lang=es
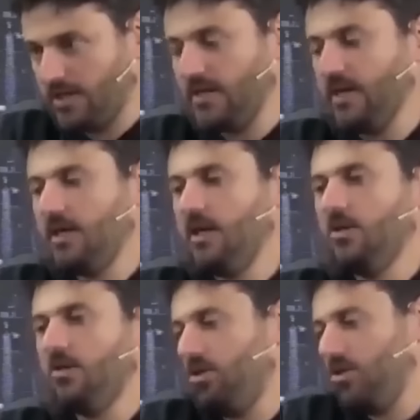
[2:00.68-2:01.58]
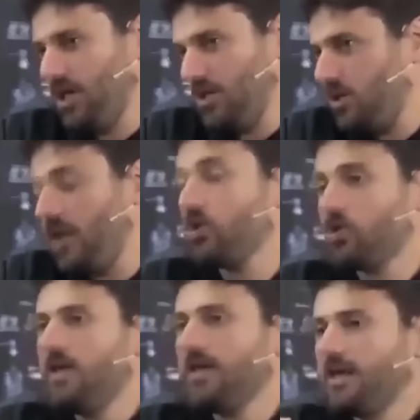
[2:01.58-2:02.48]
horas, o 10
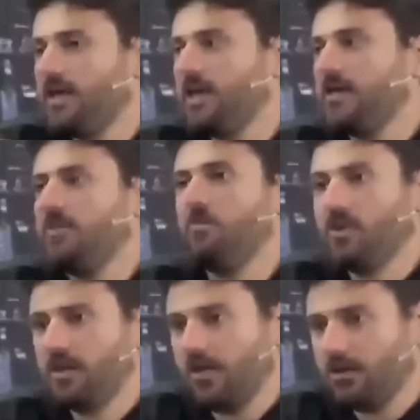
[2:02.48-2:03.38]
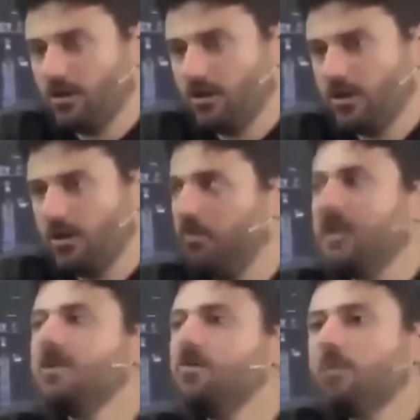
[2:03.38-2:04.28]
horas, yo elegiría ser explotado.
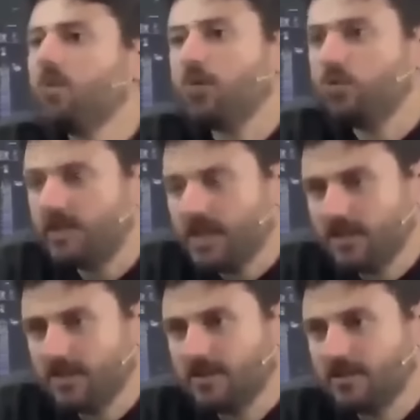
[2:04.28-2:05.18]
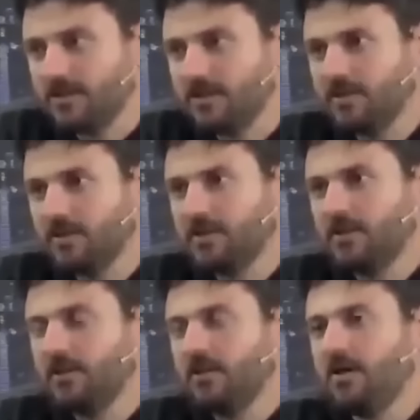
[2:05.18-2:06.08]
Pero esa no es mi voluntad. No,
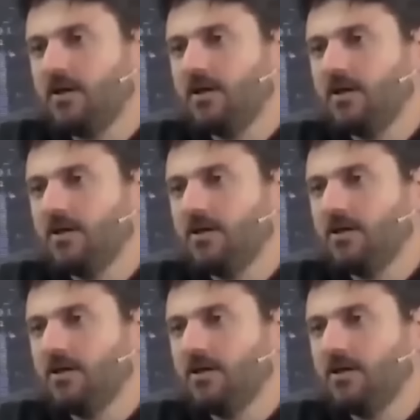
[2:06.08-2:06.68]
bueno, ¿cómo que no?